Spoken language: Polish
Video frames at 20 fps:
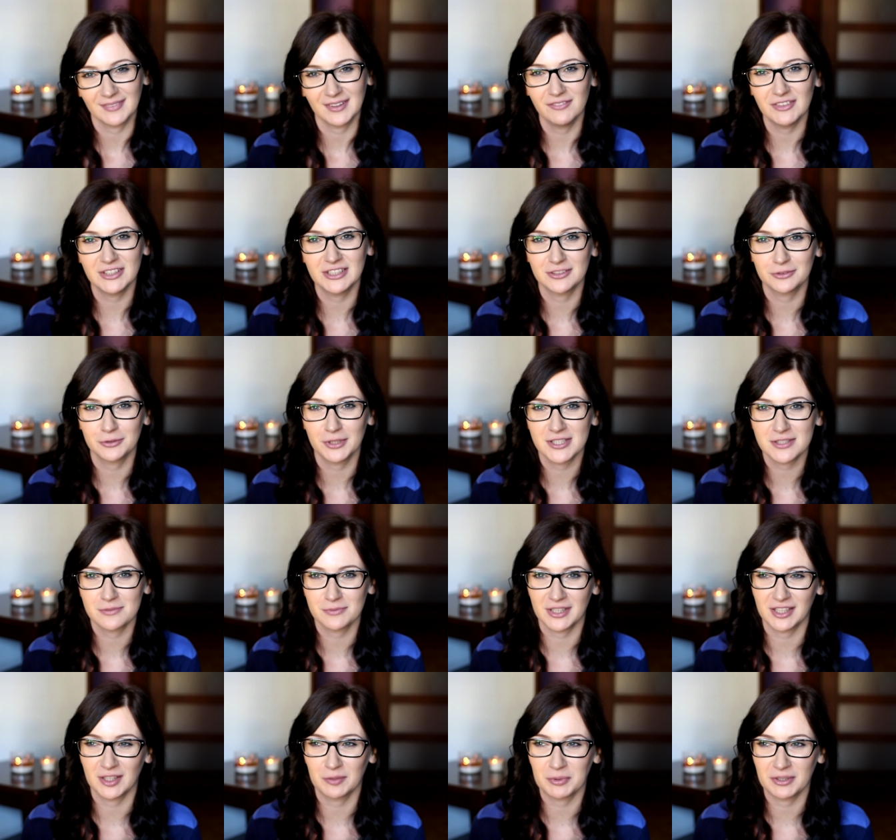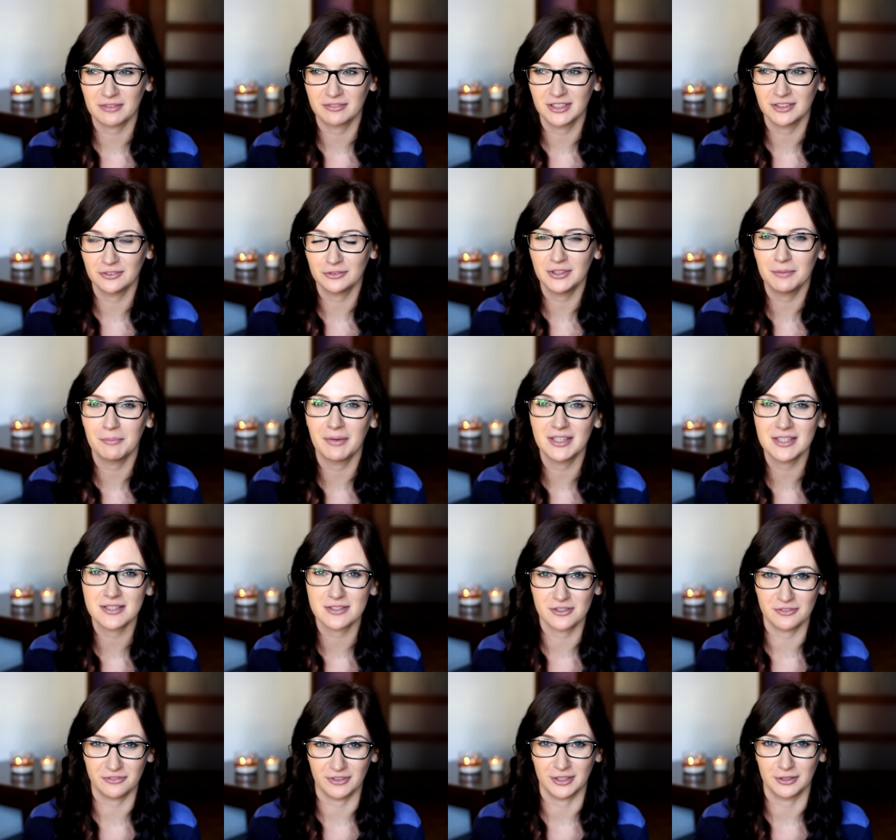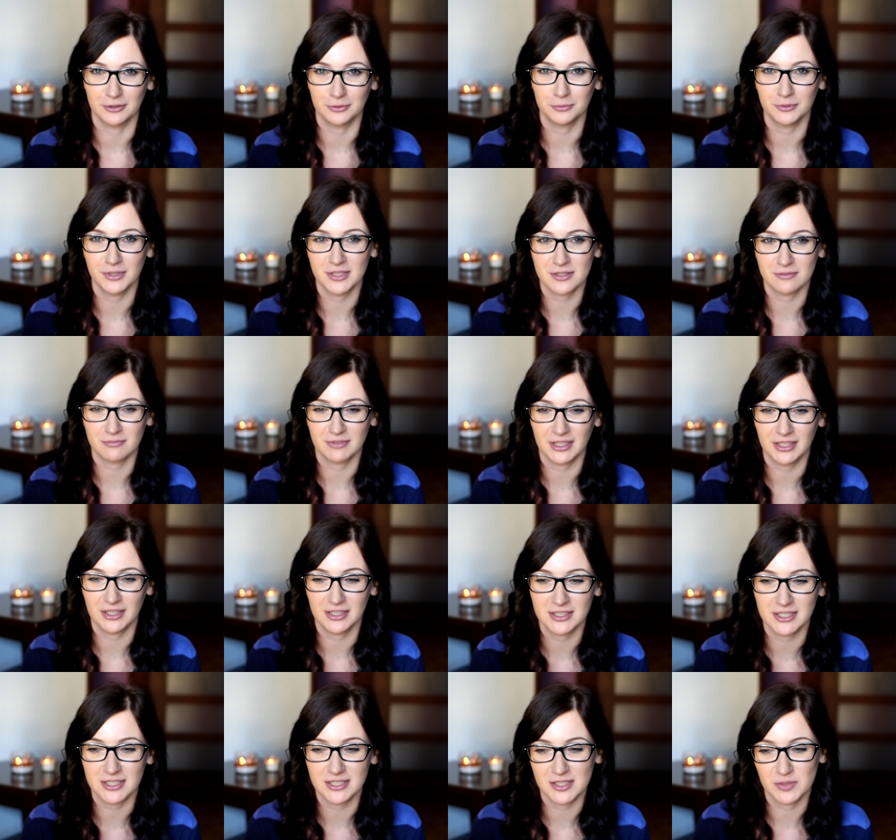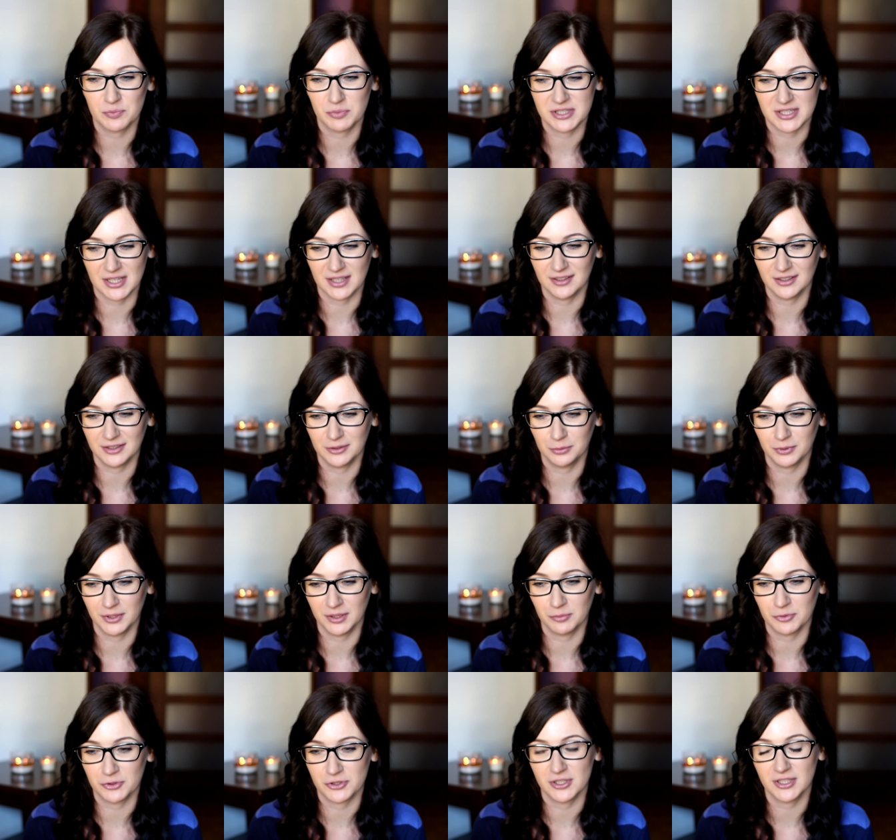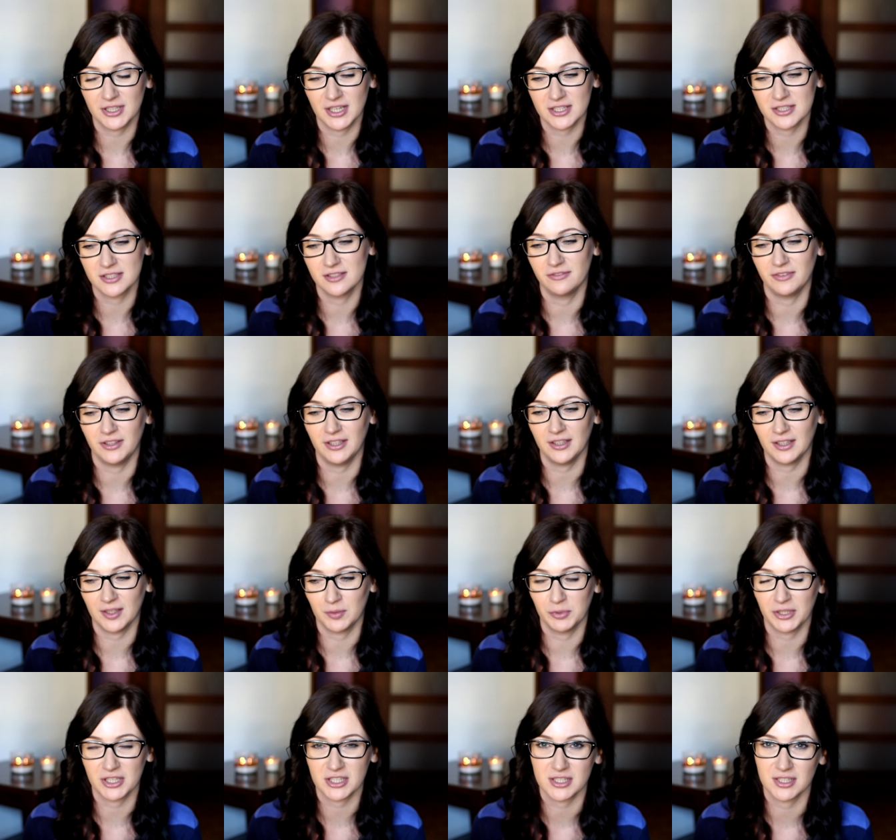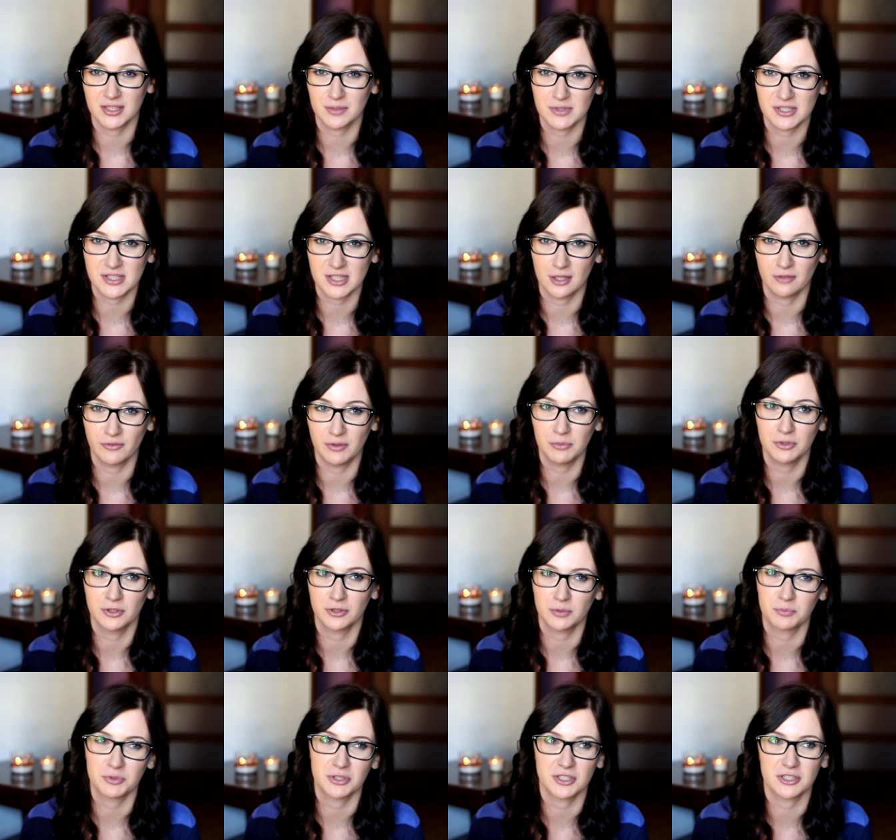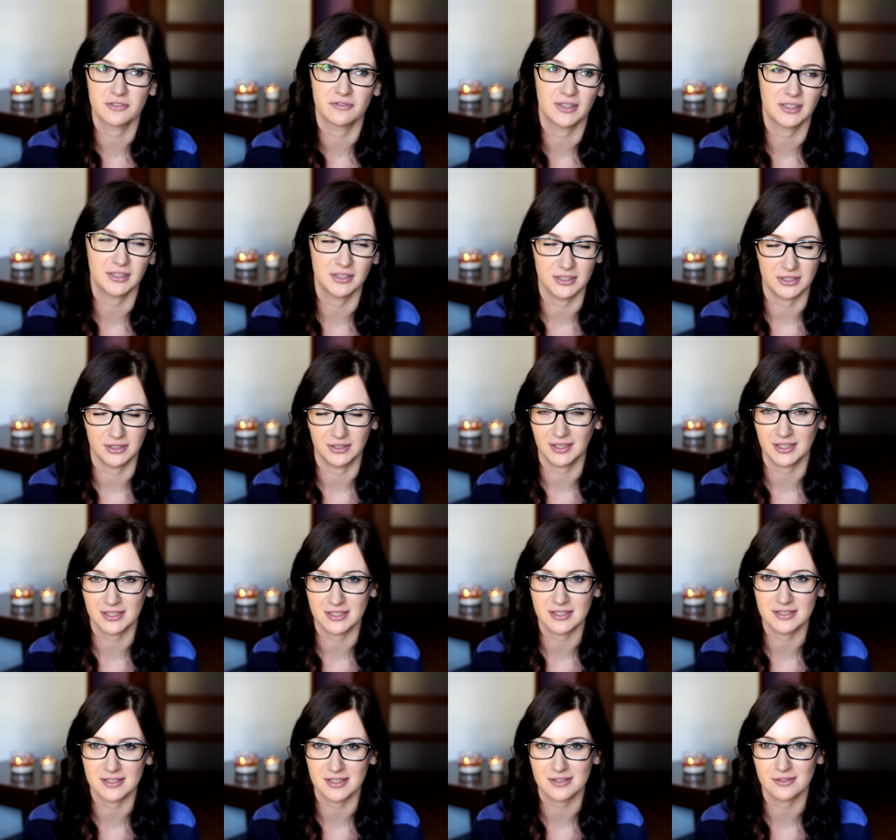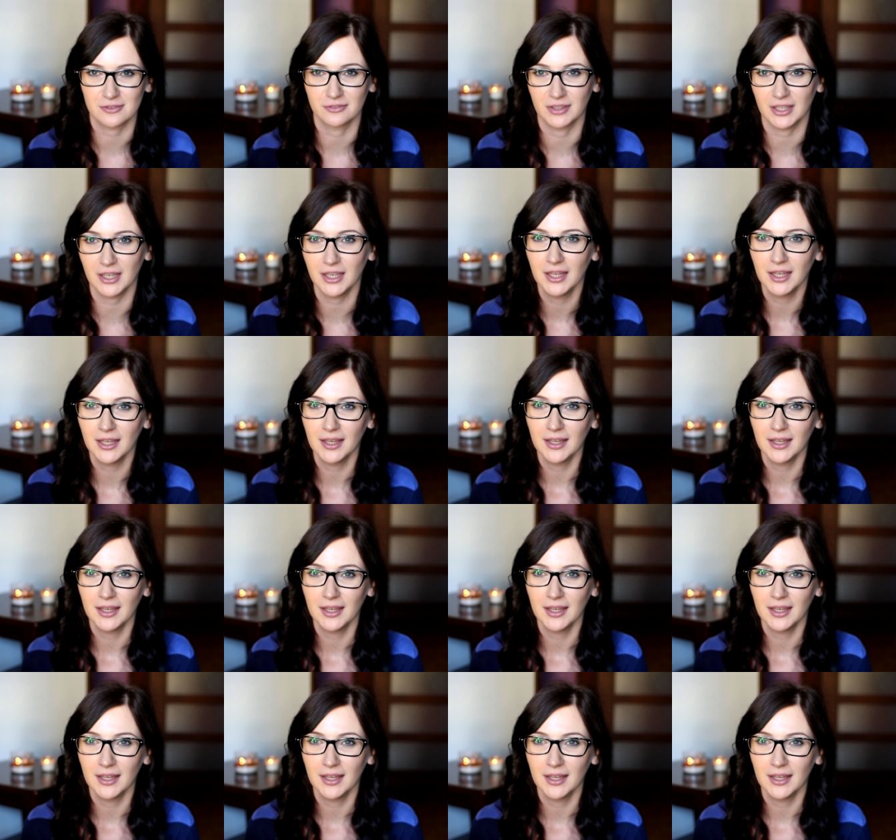Wiecie, tutaj są tak naprawdę, no nie ma nic nowego. Tutaj są takie rzeczy spisane, które może i każdy wie, albo jak się na tym zastanowimy, no to przecież faktycznie każdy z nas to wie.